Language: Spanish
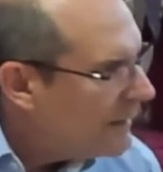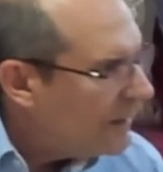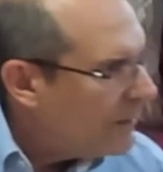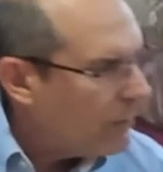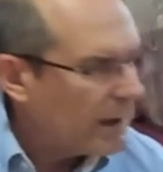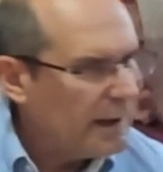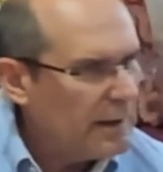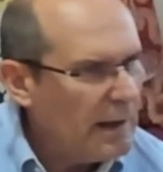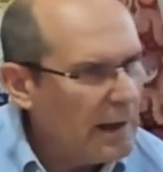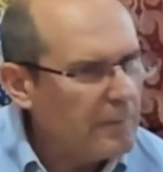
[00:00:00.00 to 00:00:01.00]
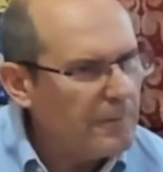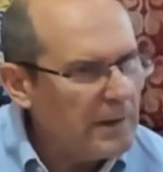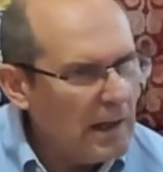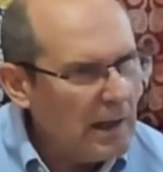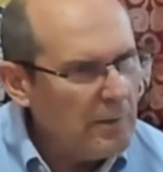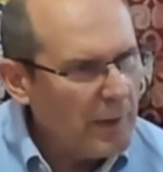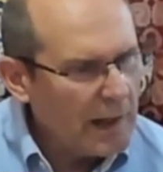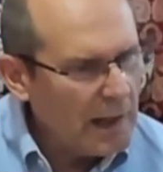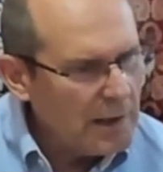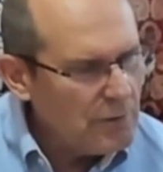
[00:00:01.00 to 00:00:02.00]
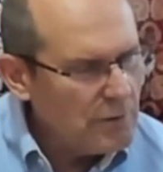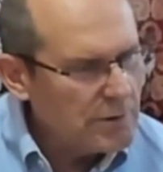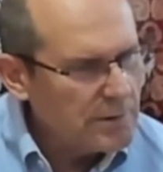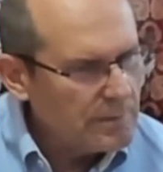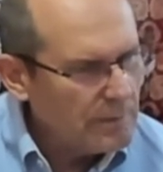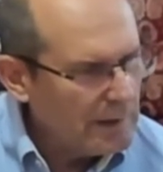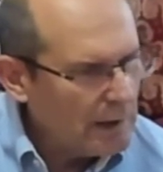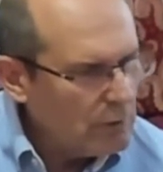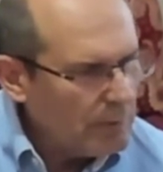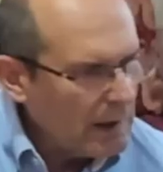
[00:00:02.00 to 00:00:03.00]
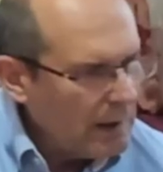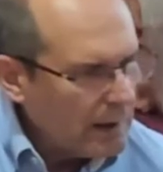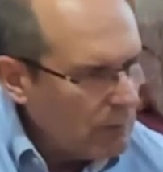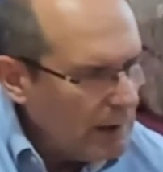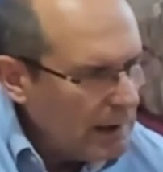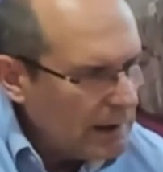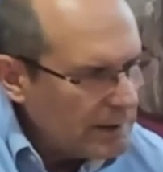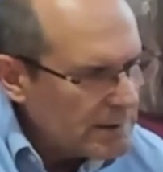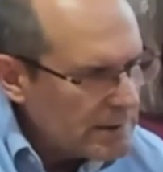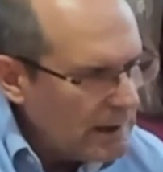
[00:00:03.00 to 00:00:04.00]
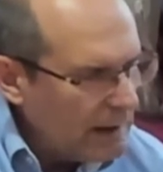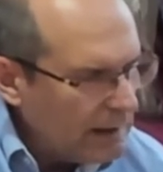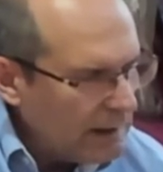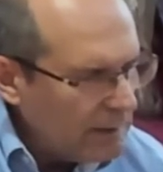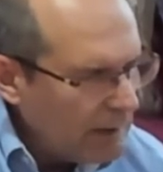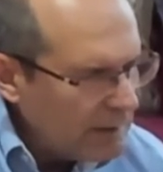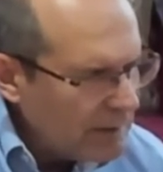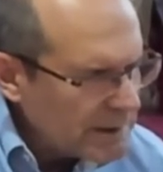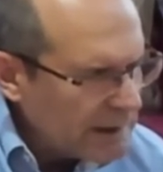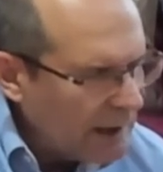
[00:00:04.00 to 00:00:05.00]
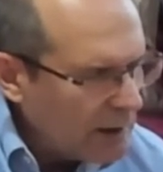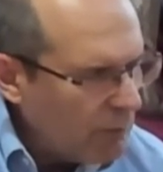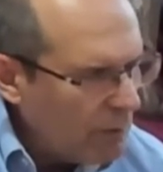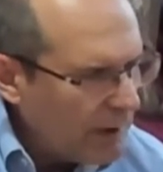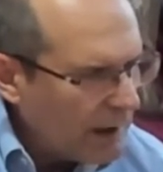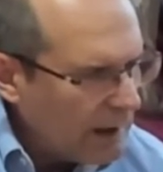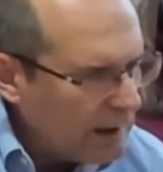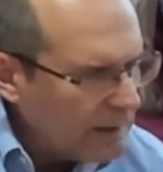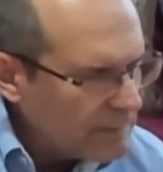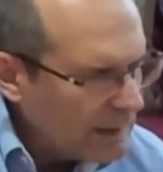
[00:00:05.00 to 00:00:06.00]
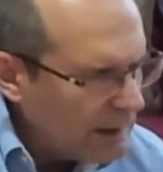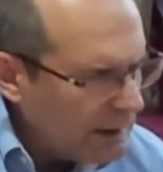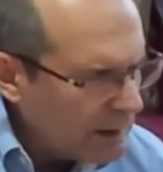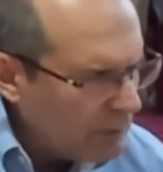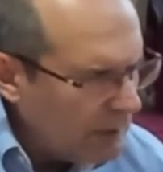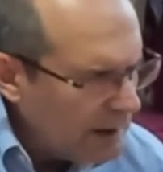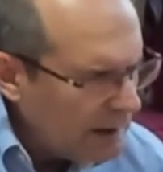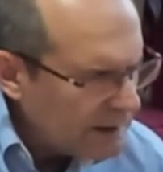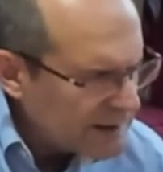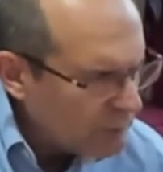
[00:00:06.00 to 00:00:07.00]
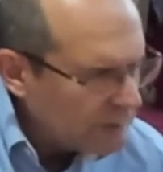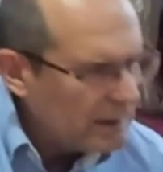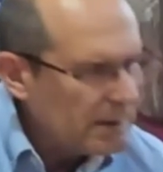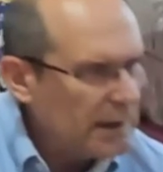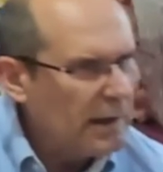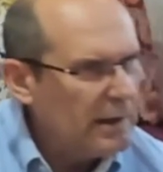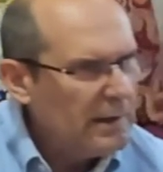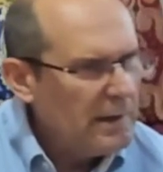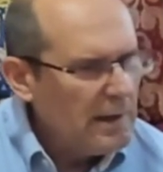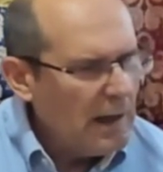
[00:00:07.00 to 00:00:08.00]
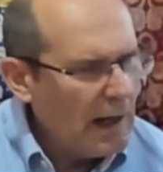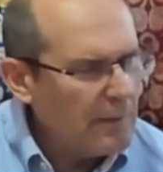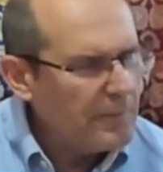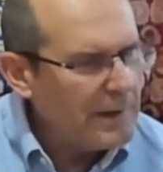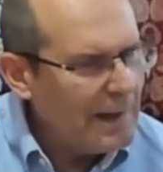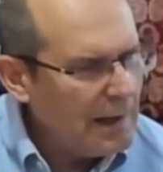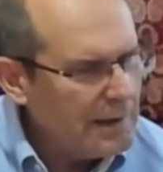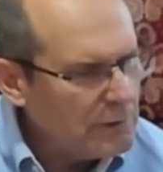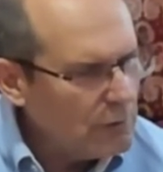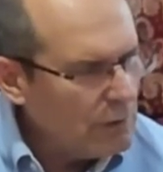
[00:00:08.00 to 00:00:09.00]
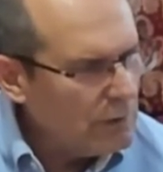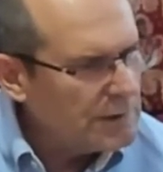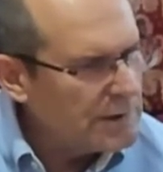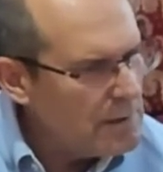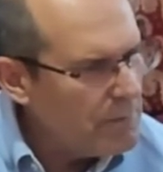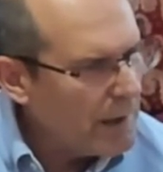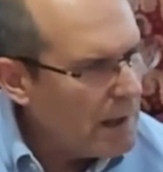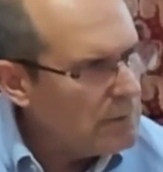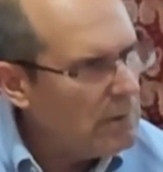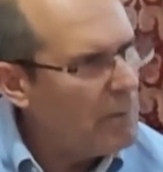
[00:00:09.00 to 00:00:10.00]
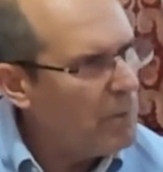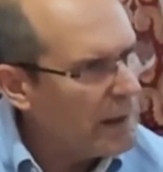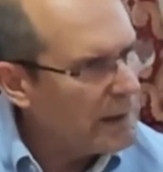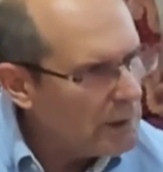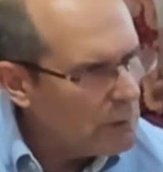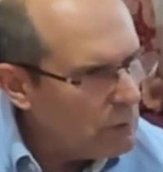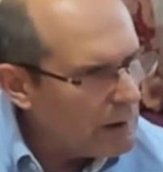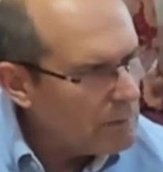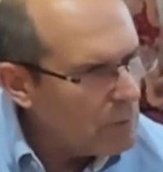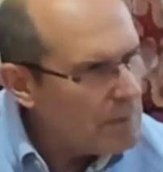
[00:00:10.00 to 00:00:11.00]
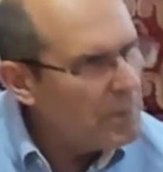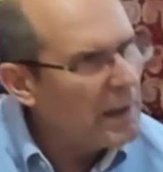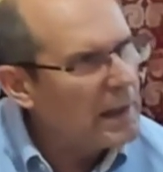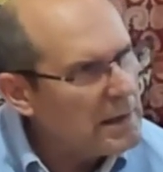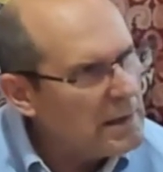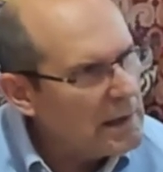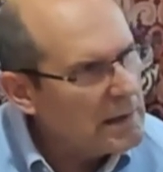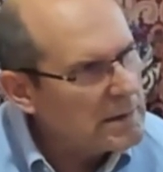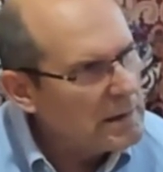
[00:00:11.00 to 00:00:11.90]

Porque al final para ellos tanto para la escuela eh, como para la escuela sautántrica, al final de todo siempre hay unas partículas muy pequeñas